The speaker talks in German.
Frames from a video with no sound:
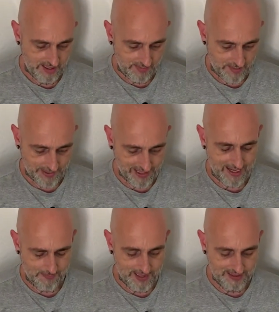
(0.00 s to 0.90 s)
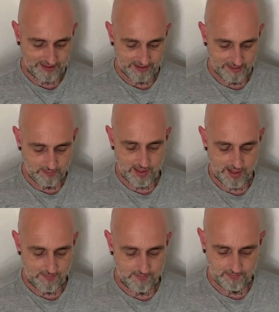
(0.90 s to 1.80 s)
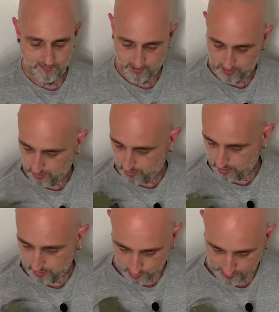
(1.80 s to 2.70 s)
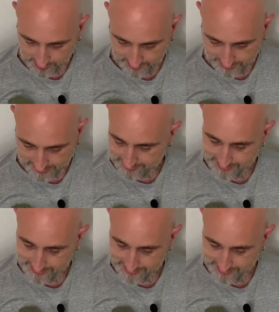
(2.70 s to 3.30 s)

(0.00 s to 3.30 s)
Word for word: Mein Backup-Messer immer am Rucksack dran,